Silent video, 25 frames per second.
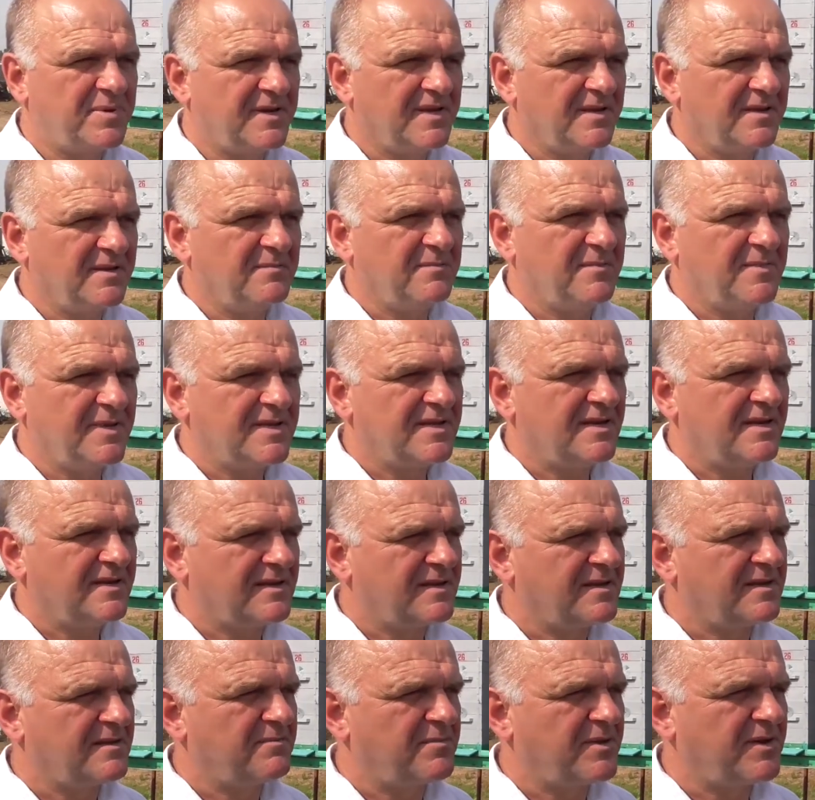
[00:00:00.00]

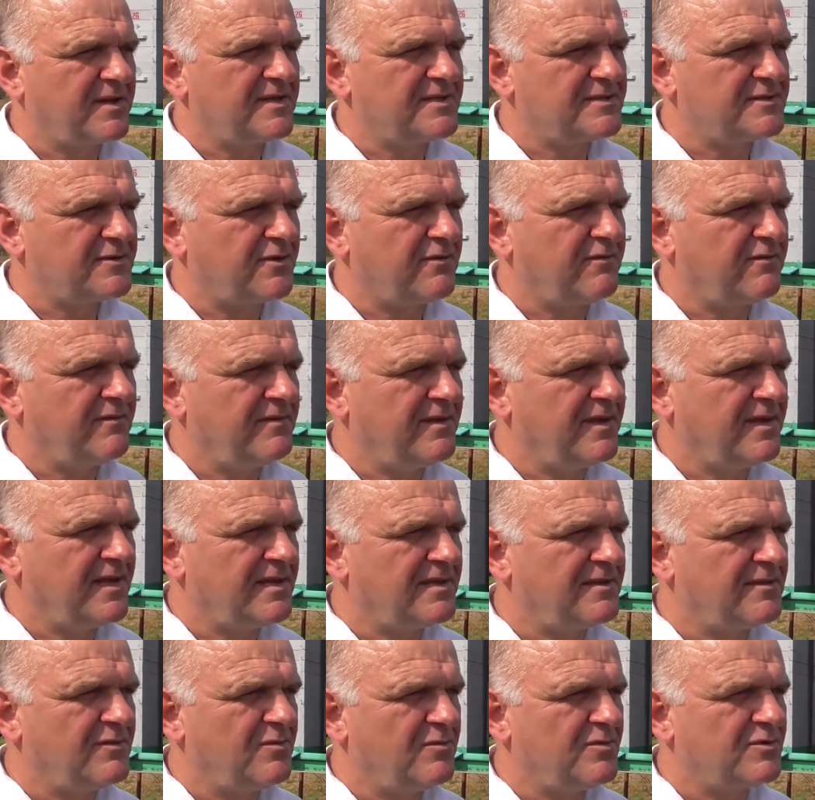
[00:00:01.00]
Медельник Приднестровье,
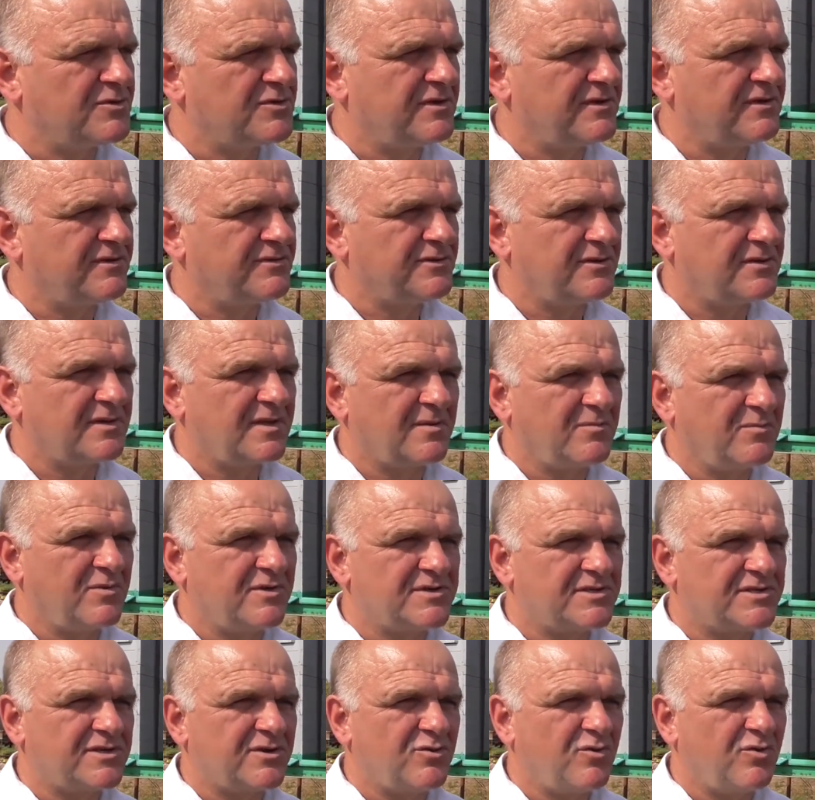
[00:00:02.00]
я думаю, что это все-таки
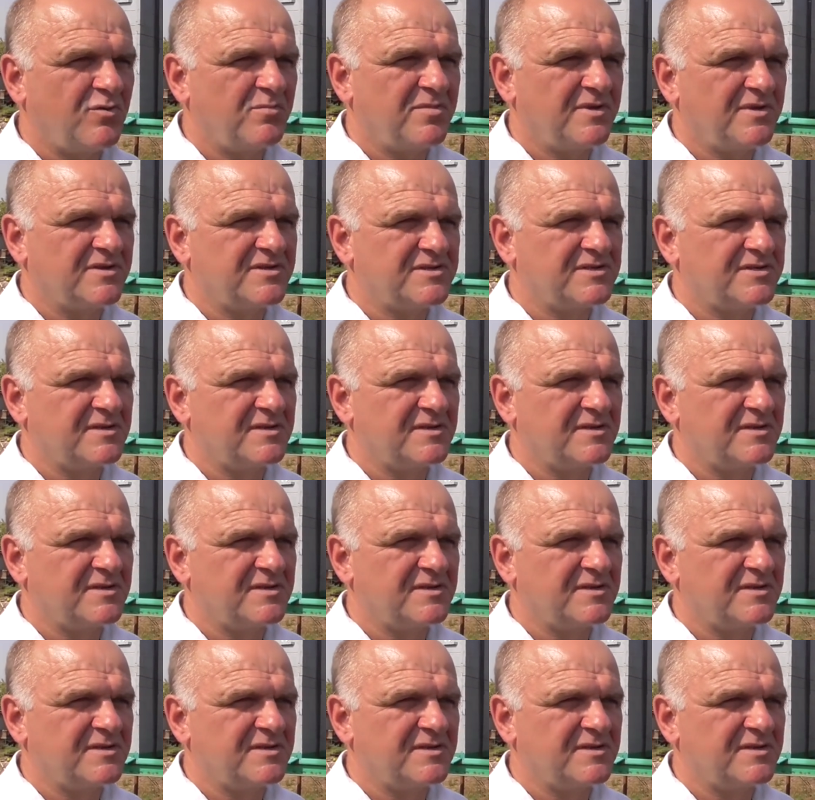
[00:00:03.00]
больше хобби,